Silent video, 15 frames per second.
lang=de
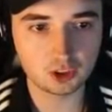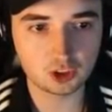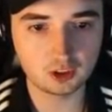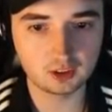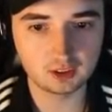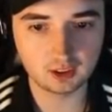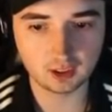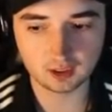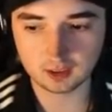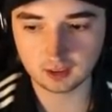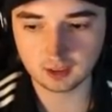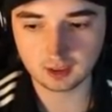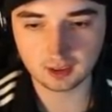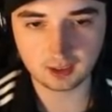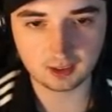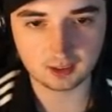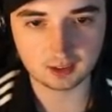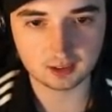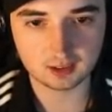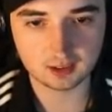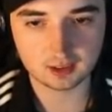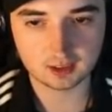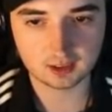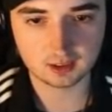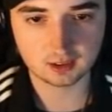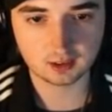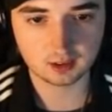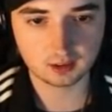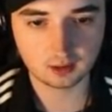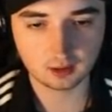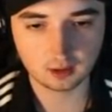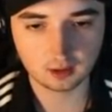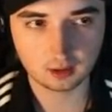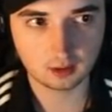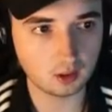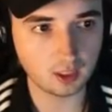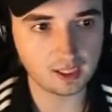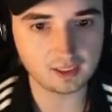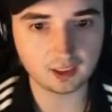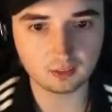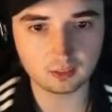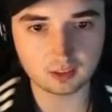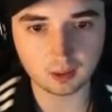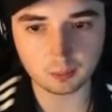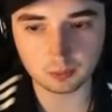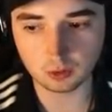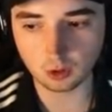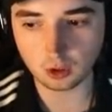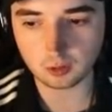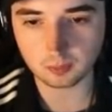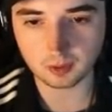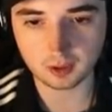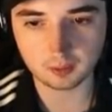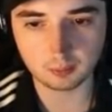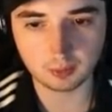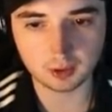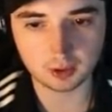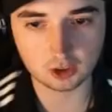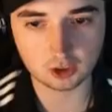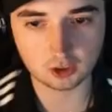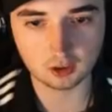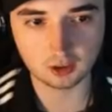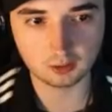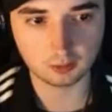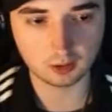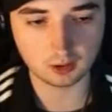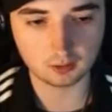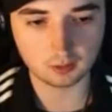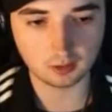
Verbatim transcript: Schild, Alter, nice. Jackpot. Alter, ich hab nochmal Big Shilly, Mann.